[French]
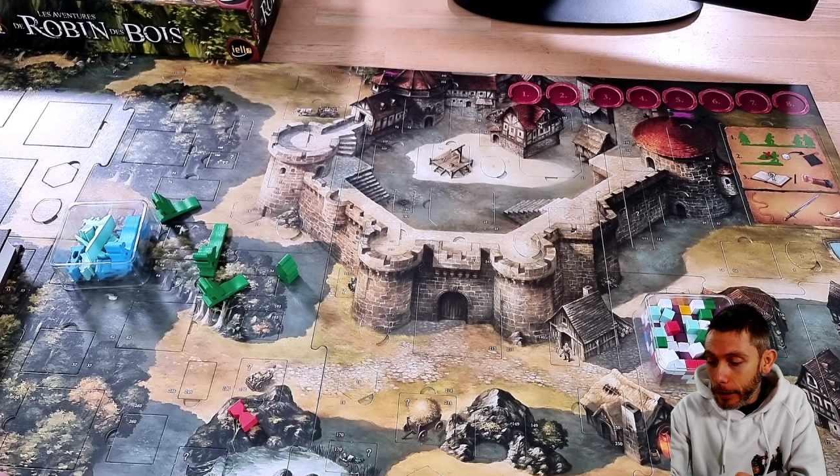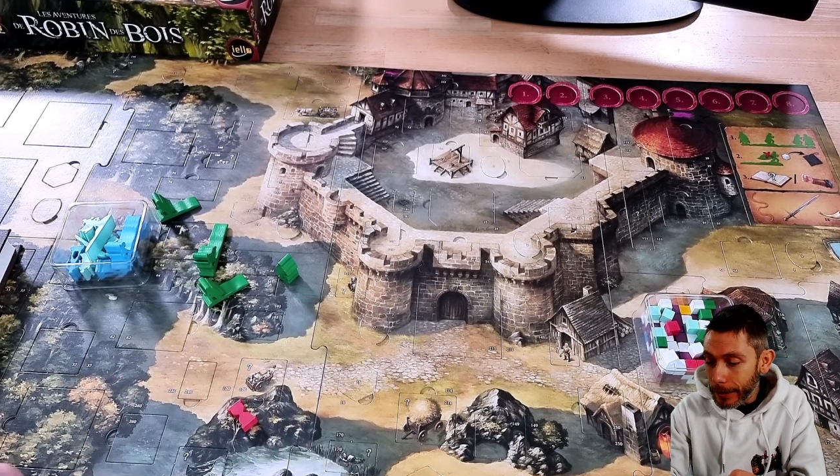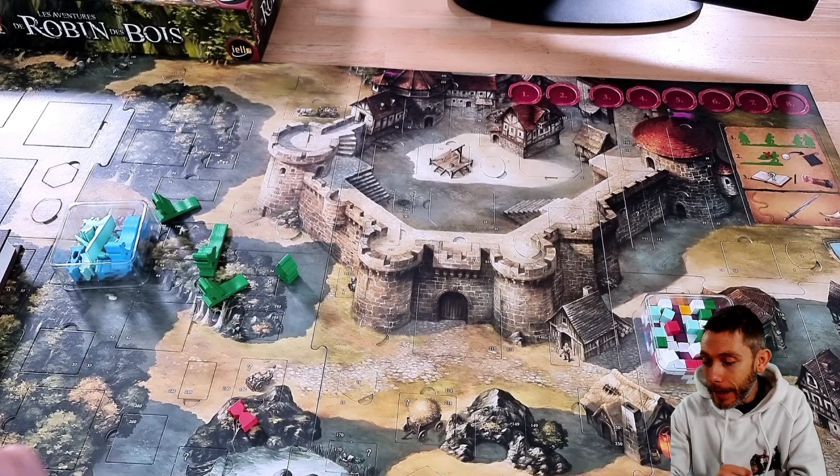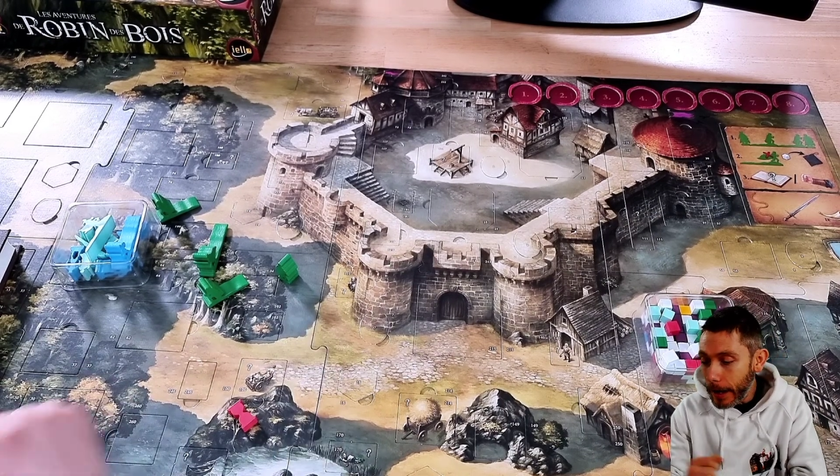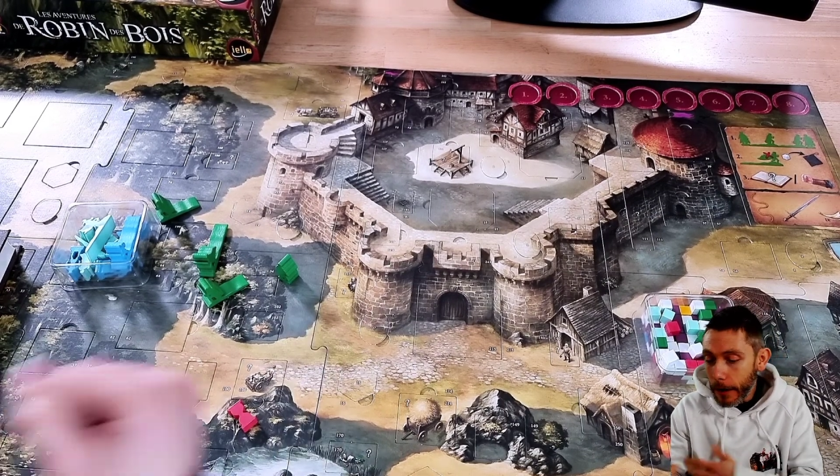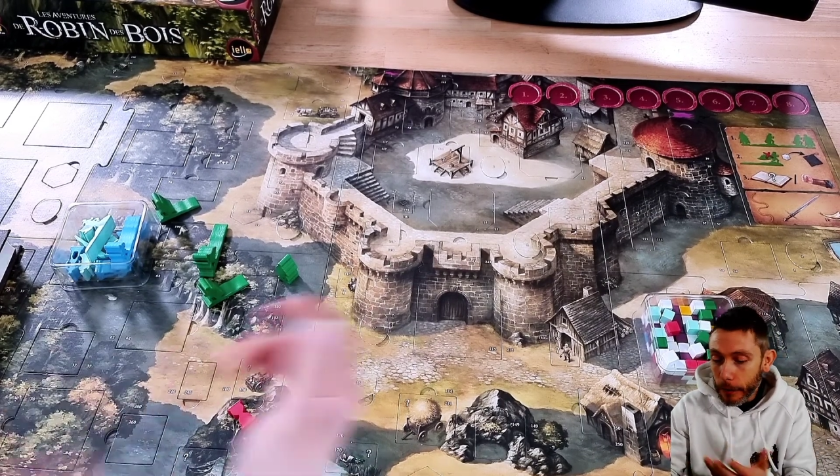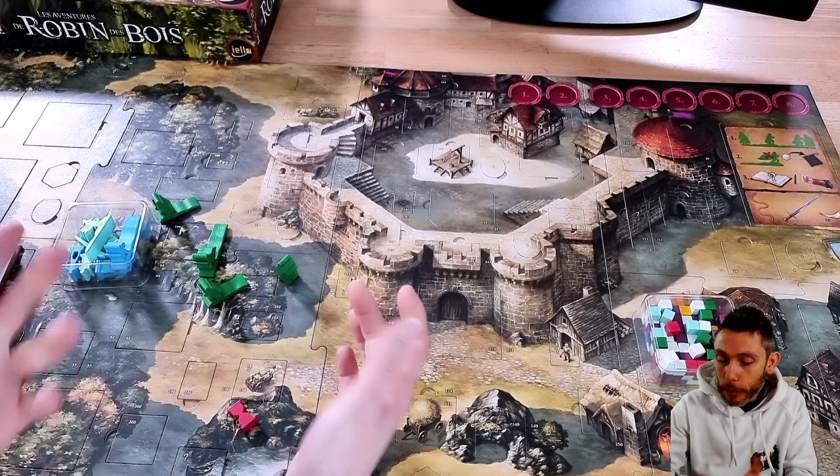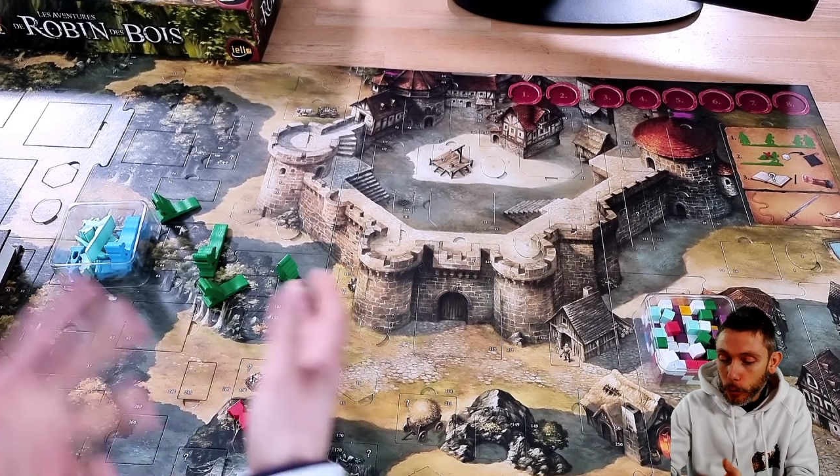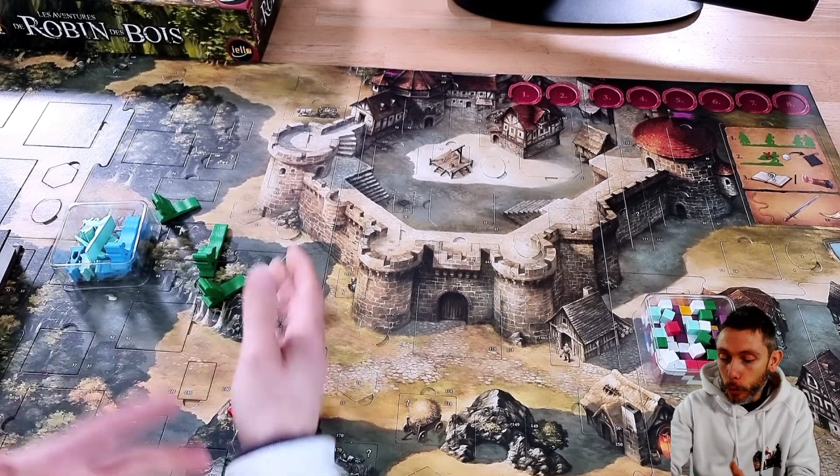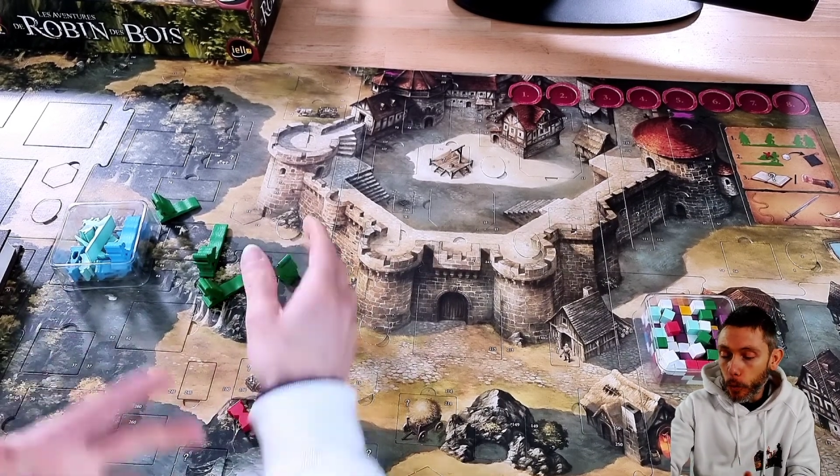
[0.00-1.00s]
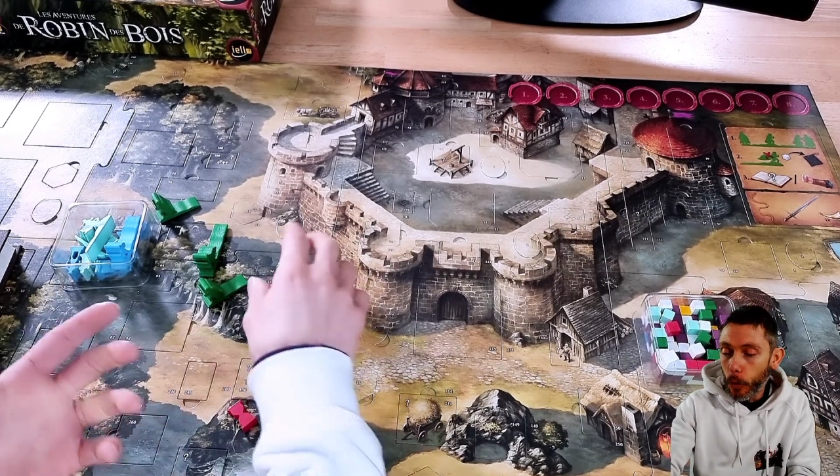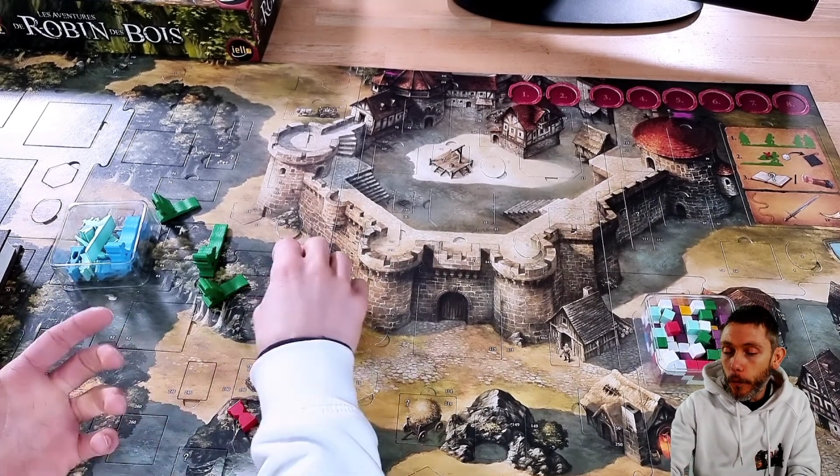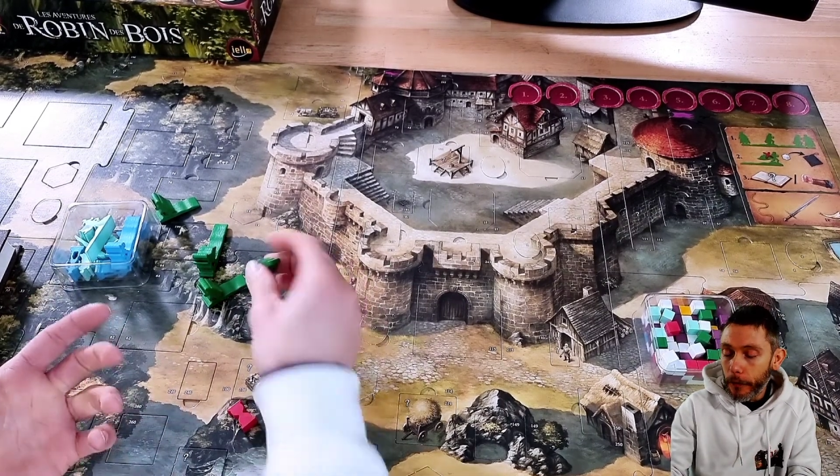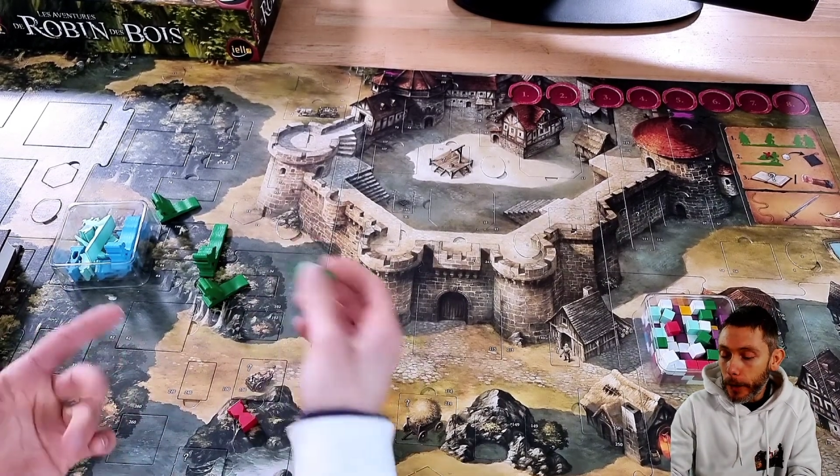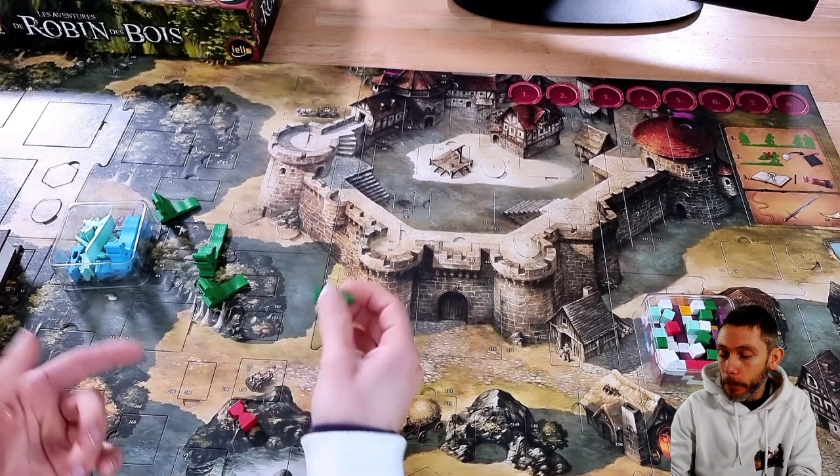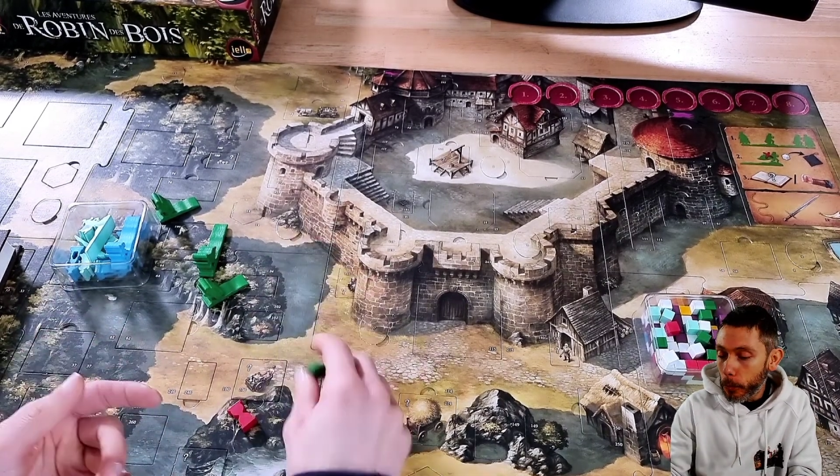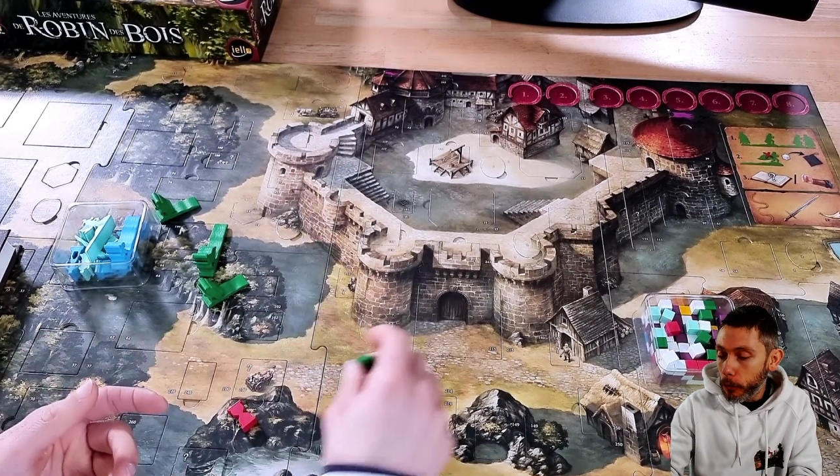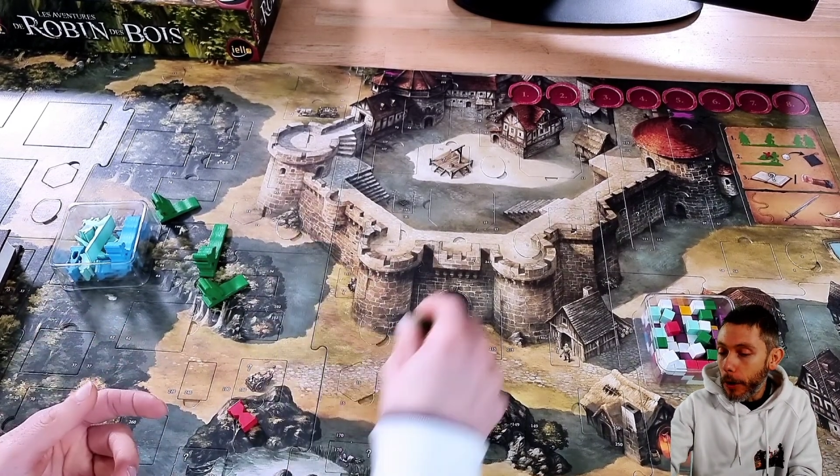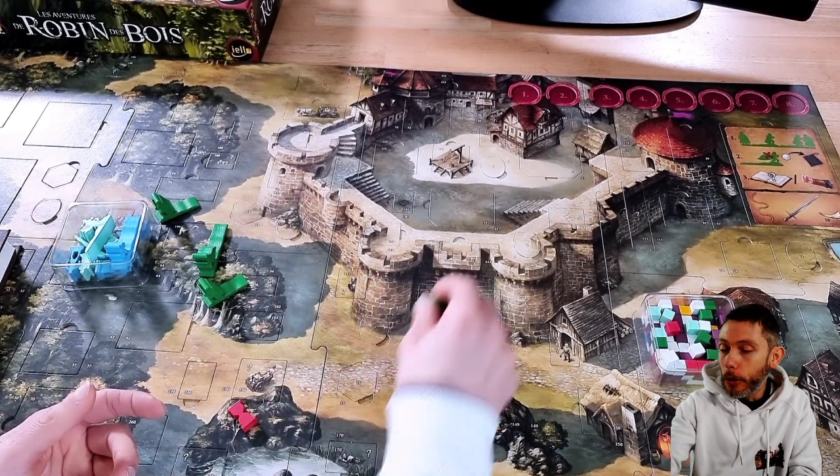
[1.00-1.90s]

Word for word: Quelle est la façon qu'on va faire pour pouvoir